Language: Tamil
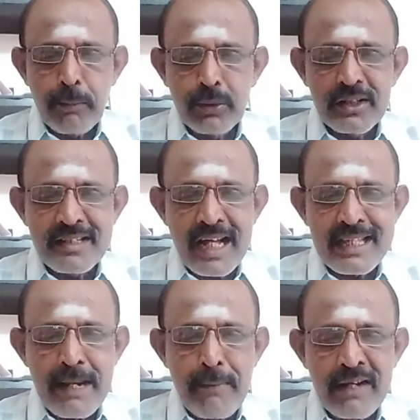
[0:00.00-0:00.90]
புத்தி
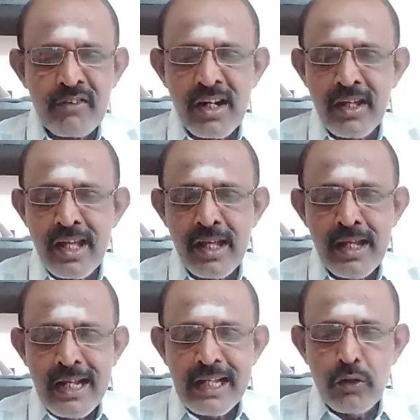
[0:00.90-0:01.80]
சாதரியமானவர்களுக்கு
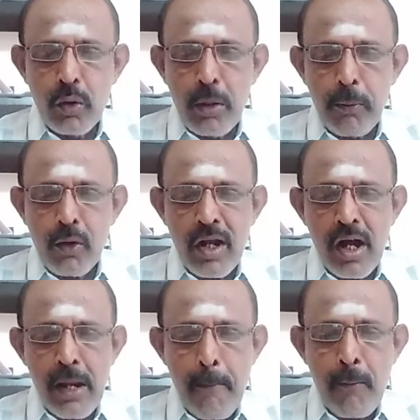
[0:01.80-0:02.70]
இது ஒரு
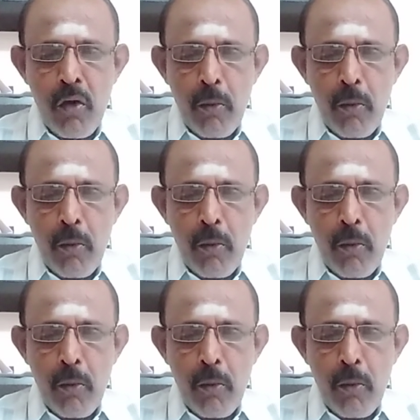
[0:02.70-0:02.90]
பொற்காலம்